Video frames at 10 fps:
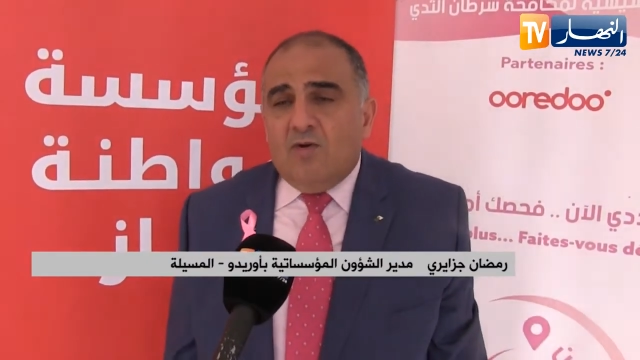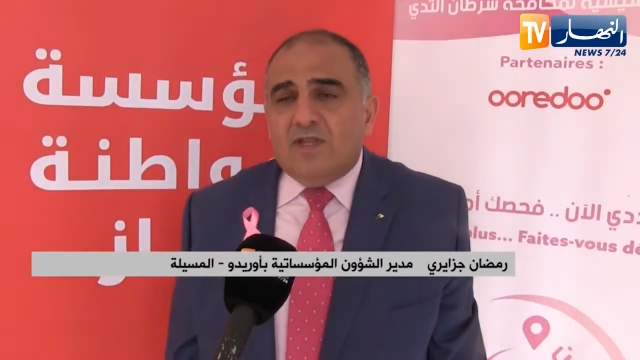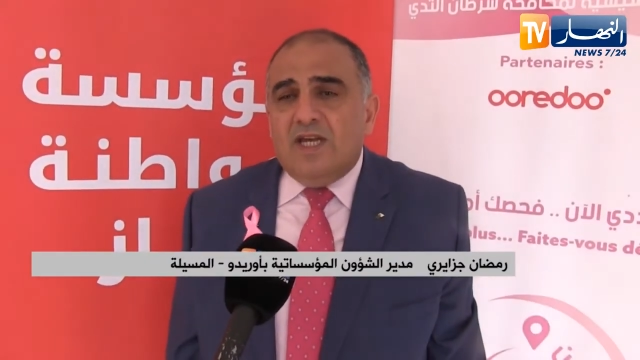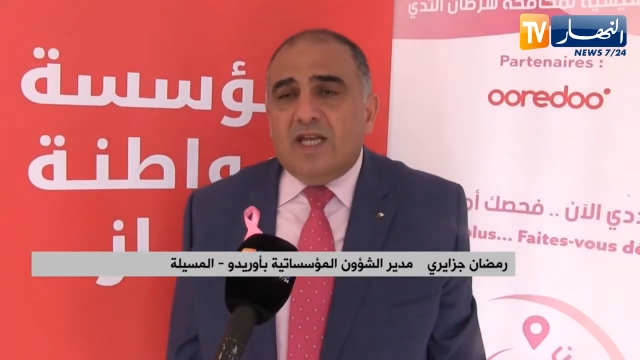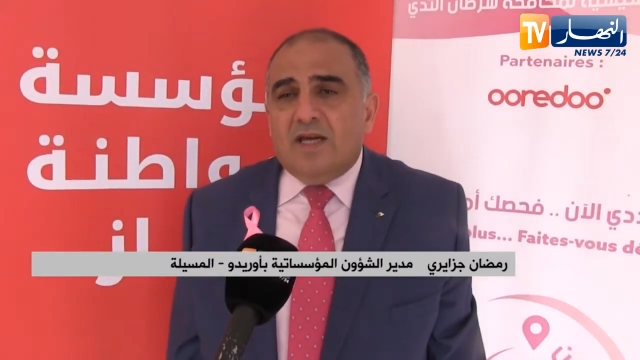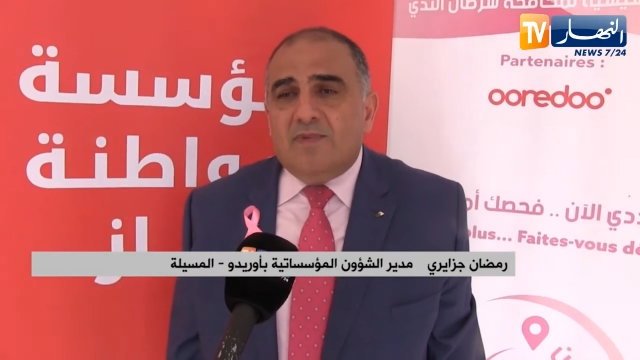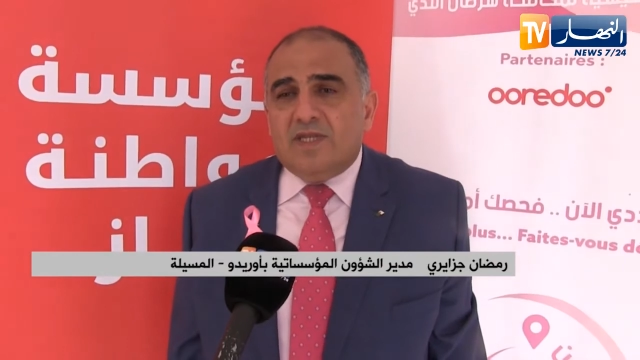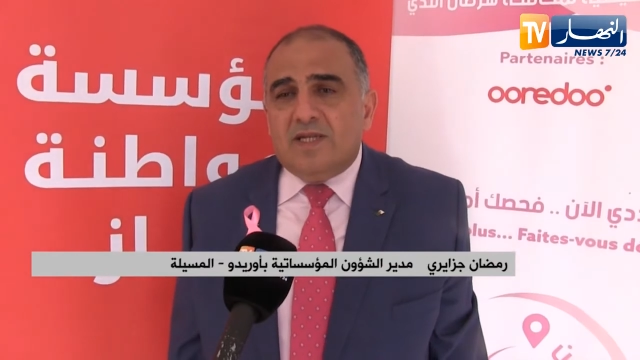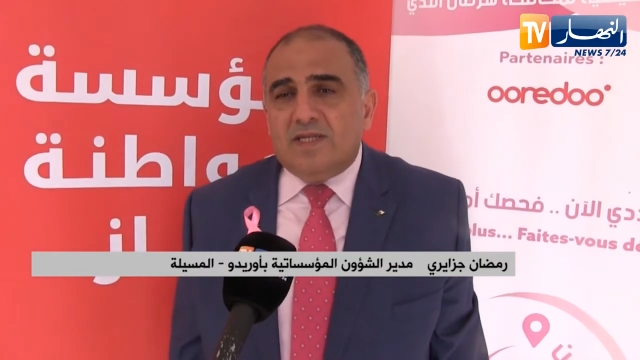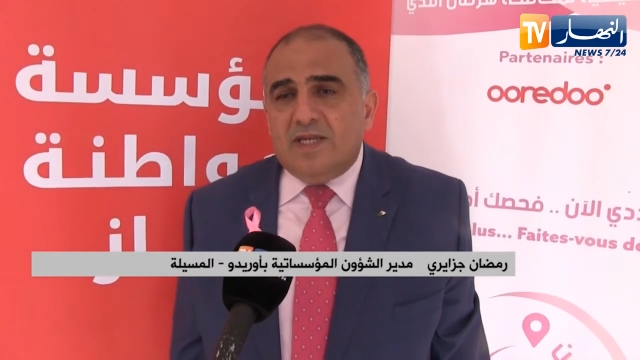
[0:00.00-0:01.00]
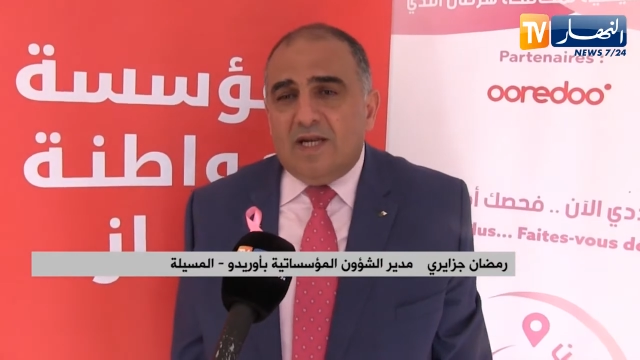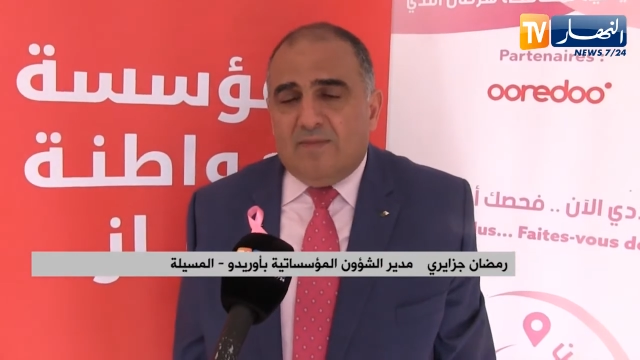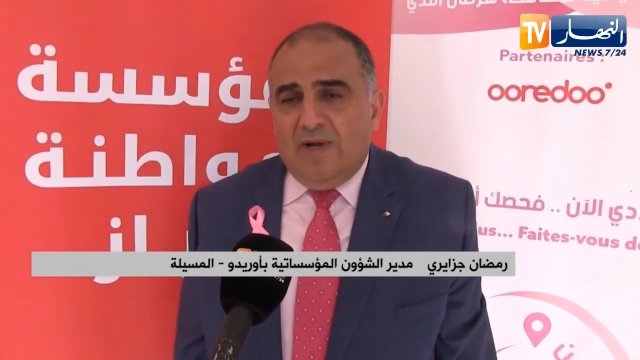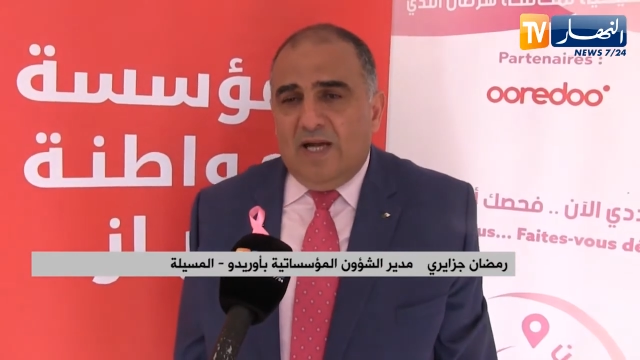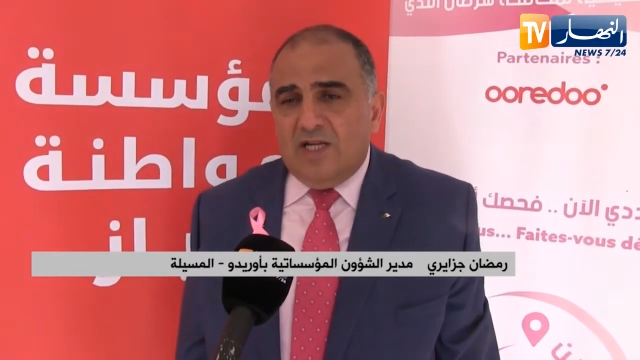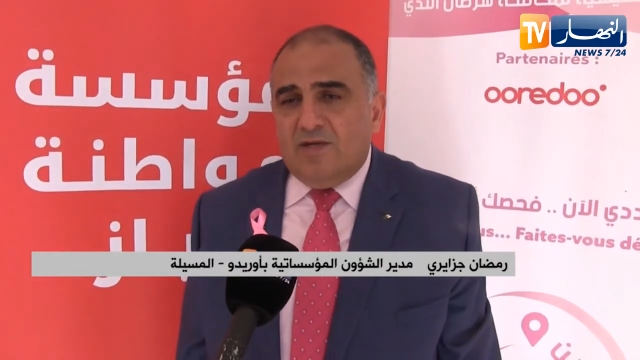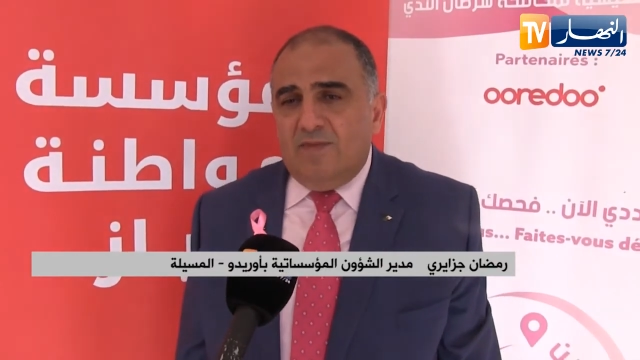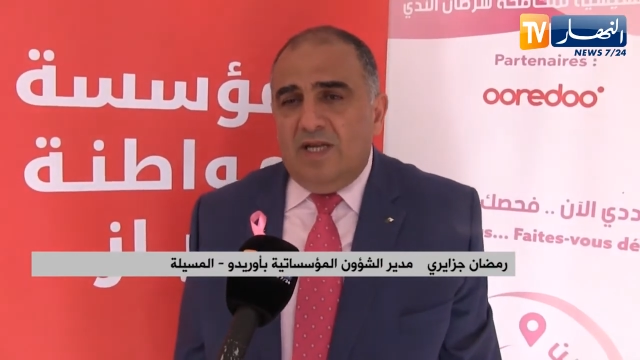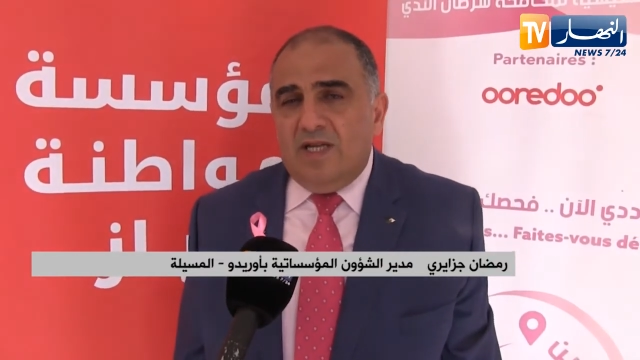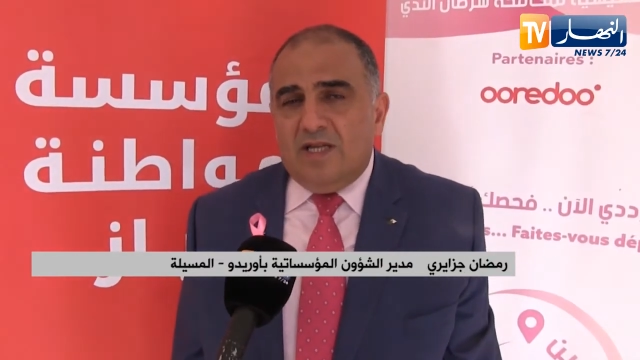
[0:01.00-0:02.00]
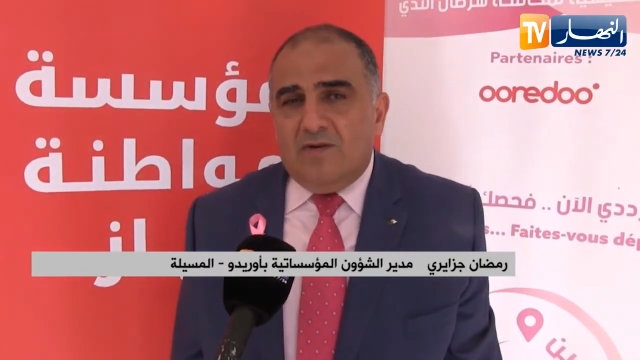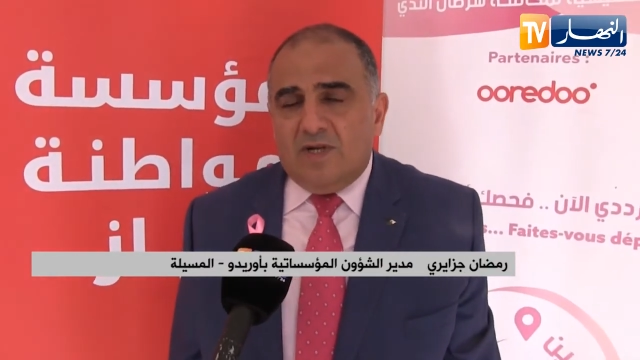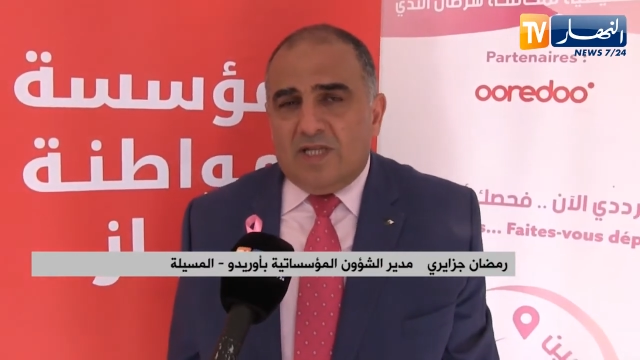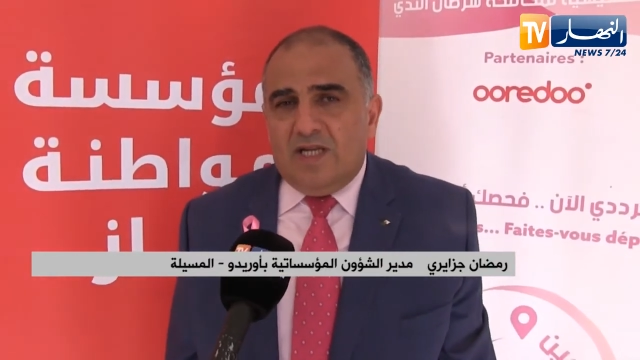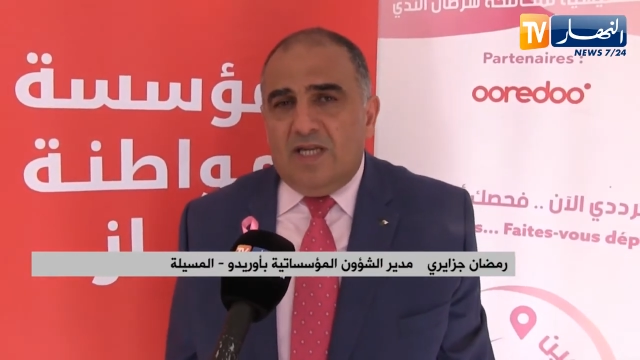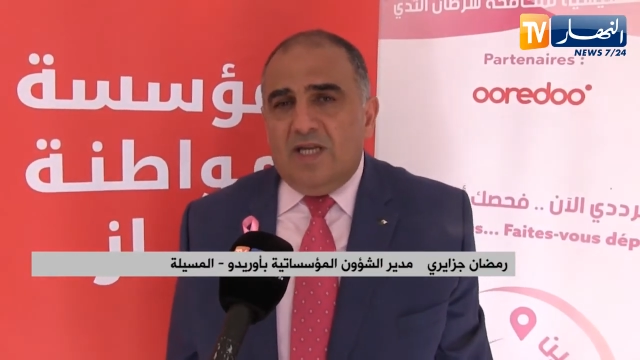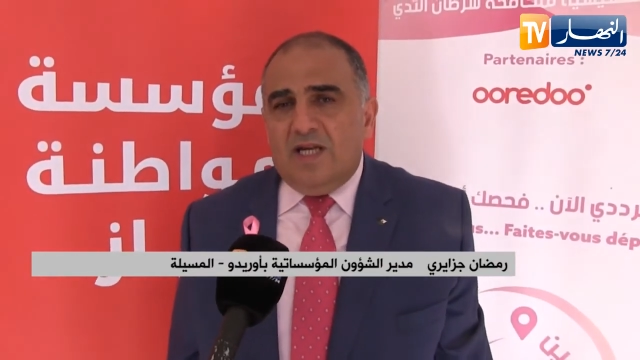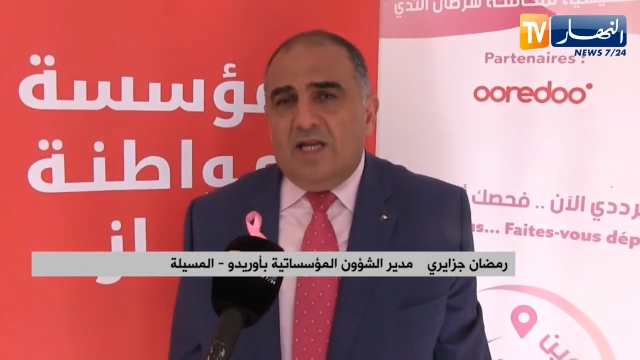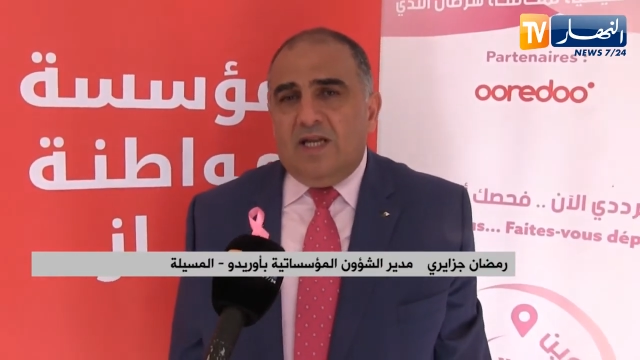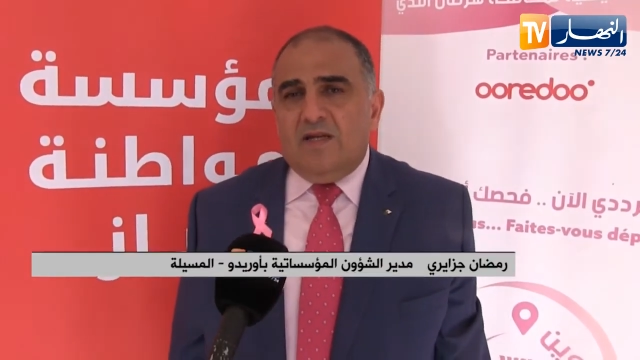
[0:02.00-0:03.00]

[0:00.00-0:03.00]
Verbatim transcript: وذلك بالتنسيق مع الجمعية الوطنية